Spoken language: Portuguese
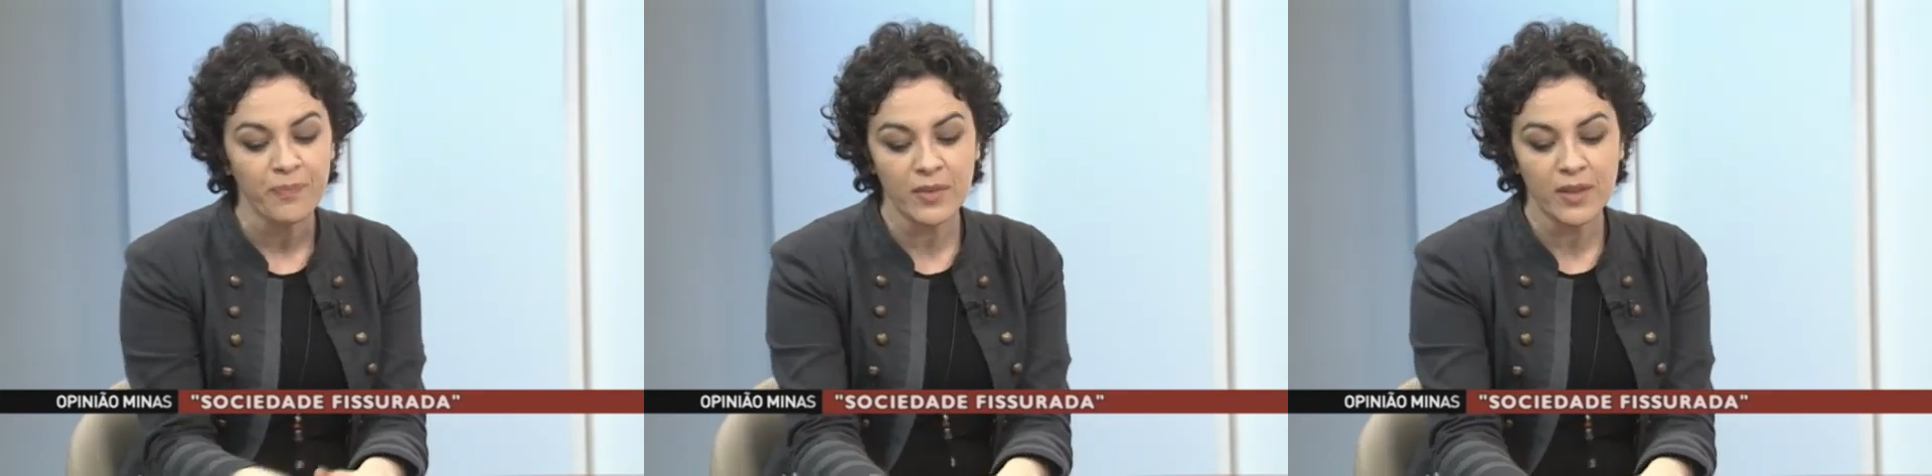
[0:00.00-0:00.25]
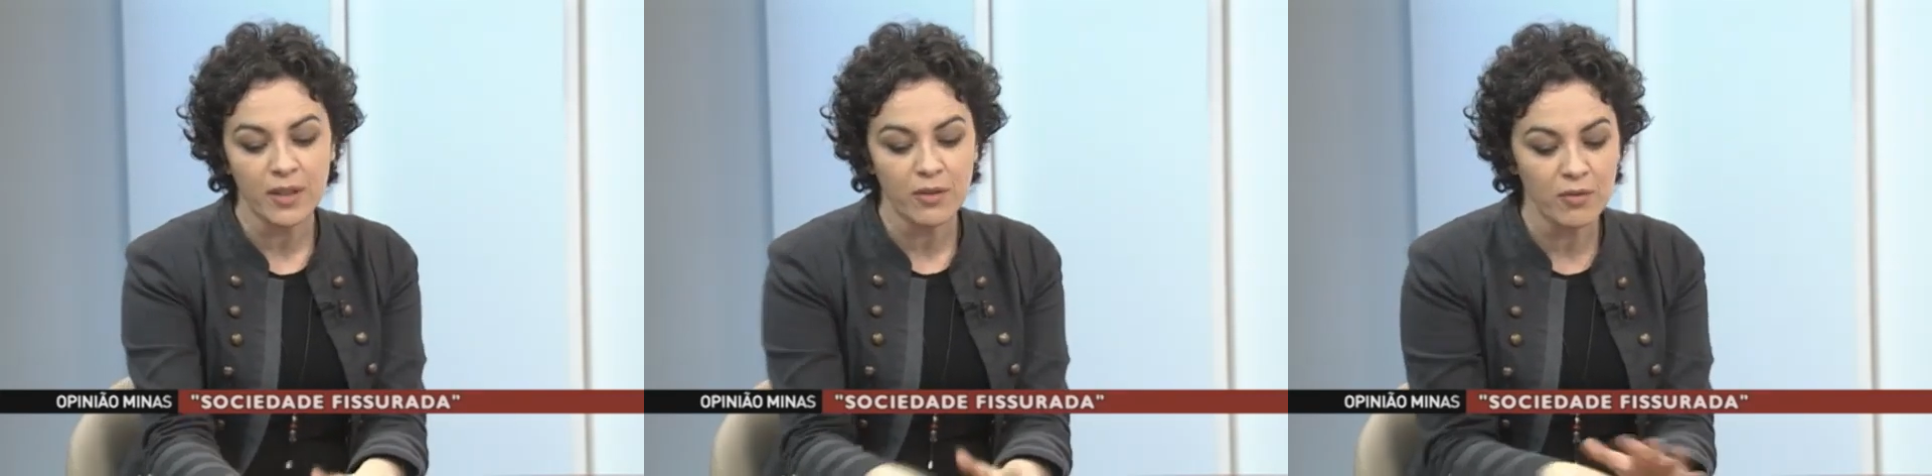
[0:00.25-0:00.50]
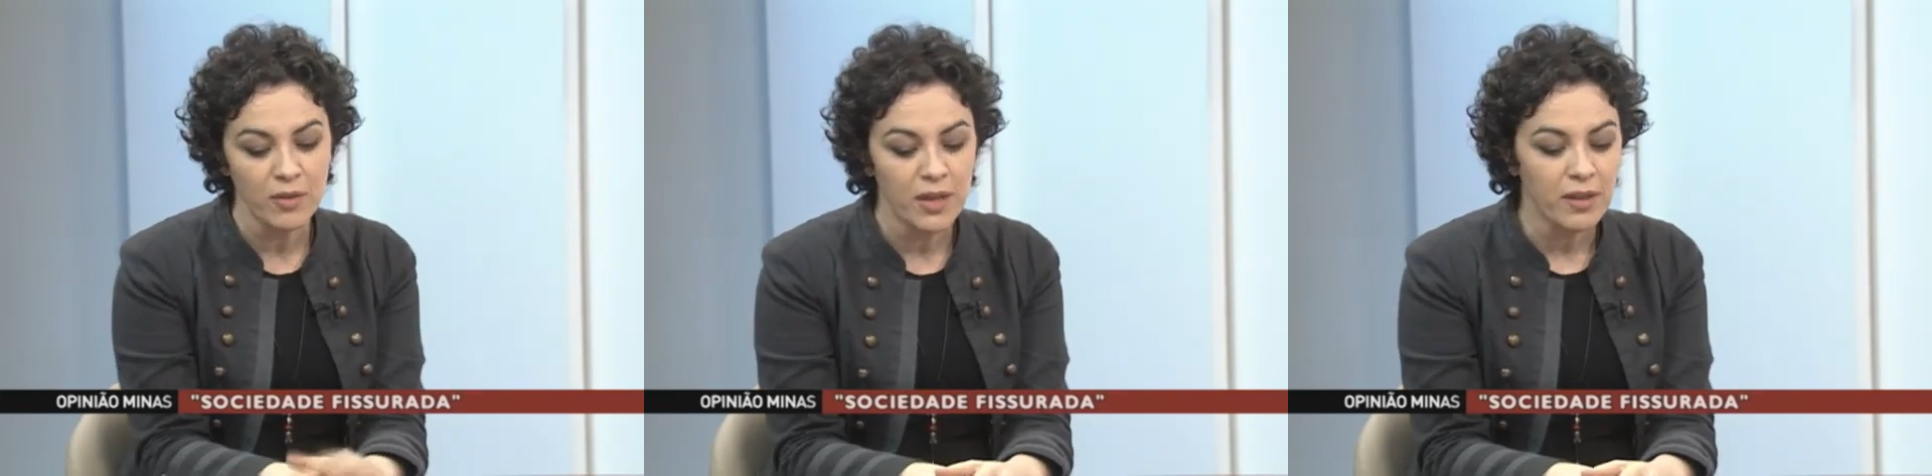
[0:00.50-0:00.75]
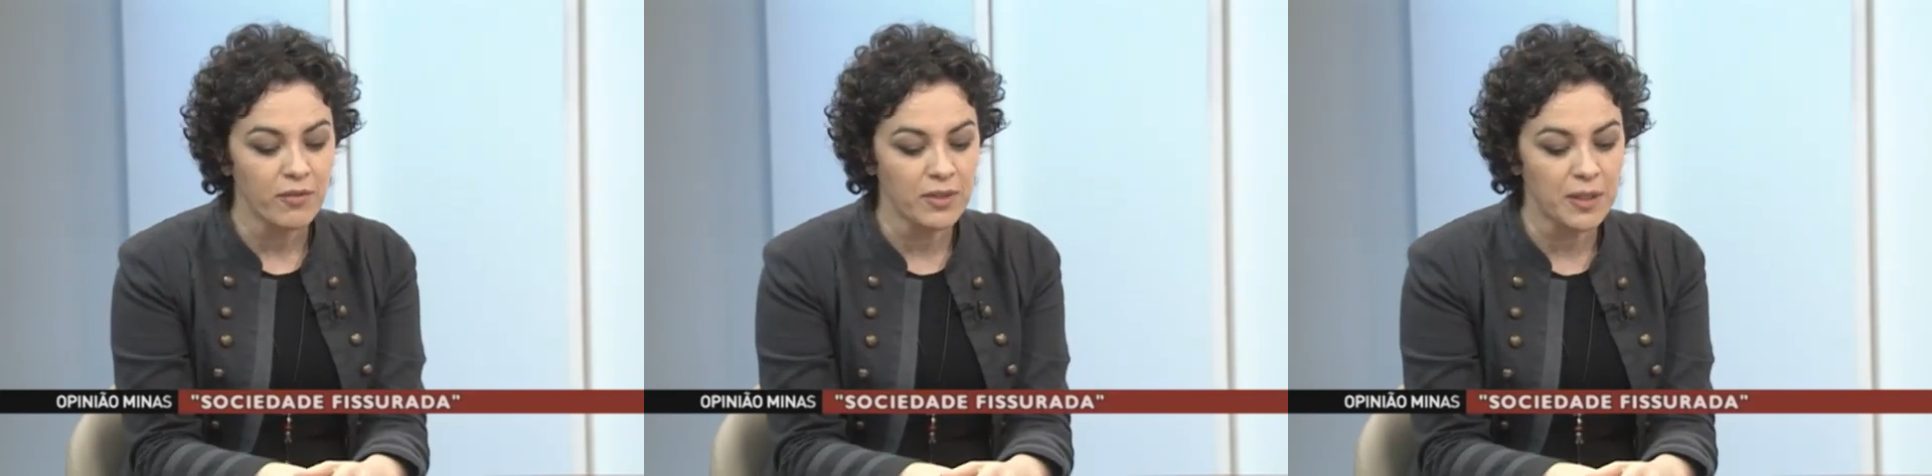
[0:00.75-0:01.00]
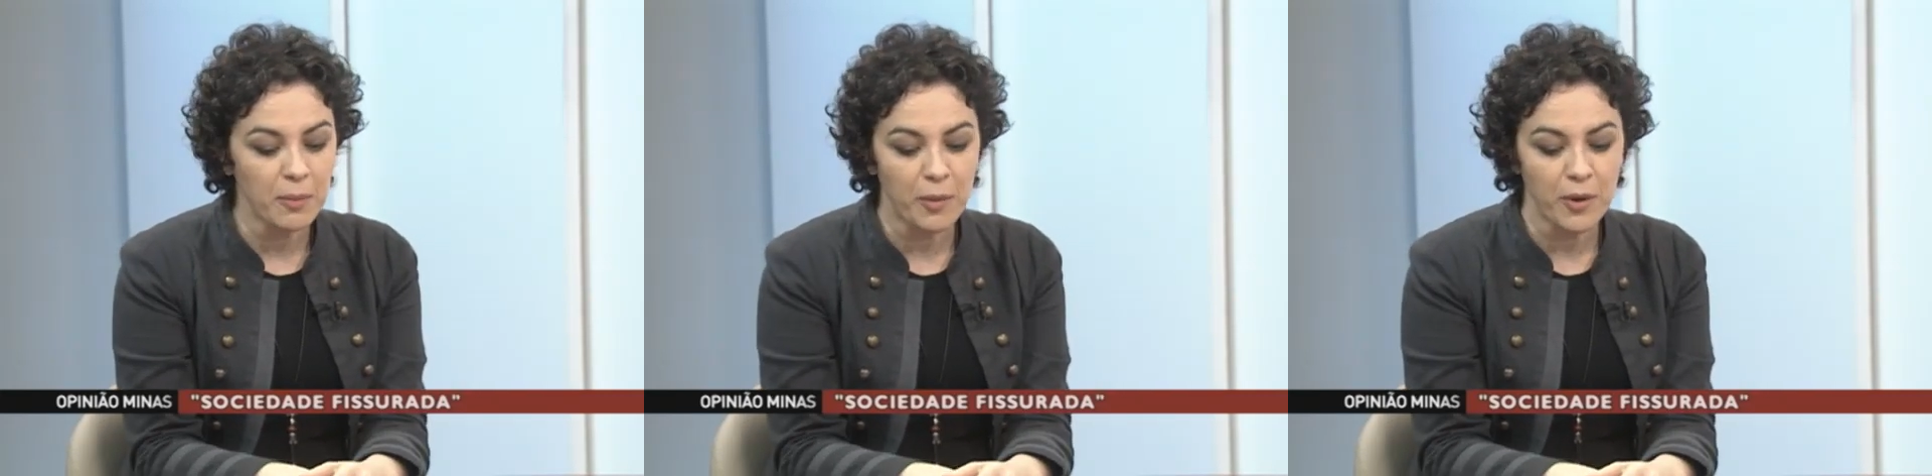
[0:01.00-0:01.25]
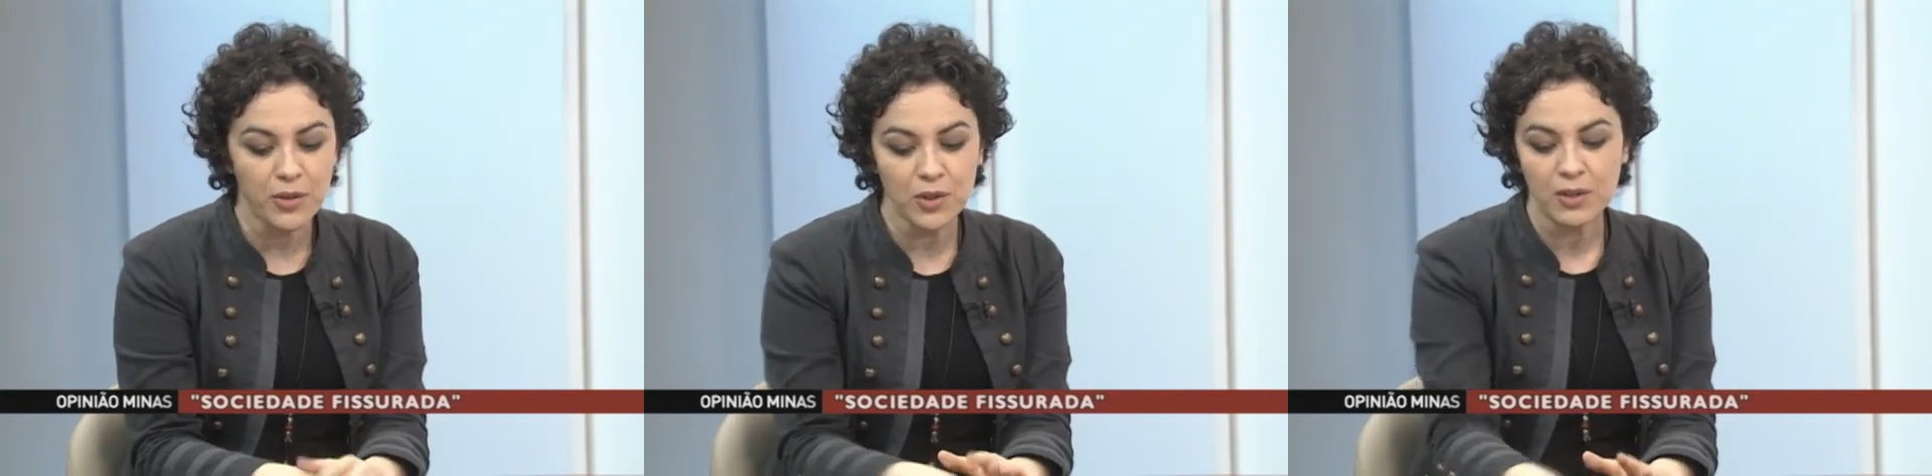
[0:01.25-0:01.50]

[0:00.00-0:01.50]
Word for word: então você pode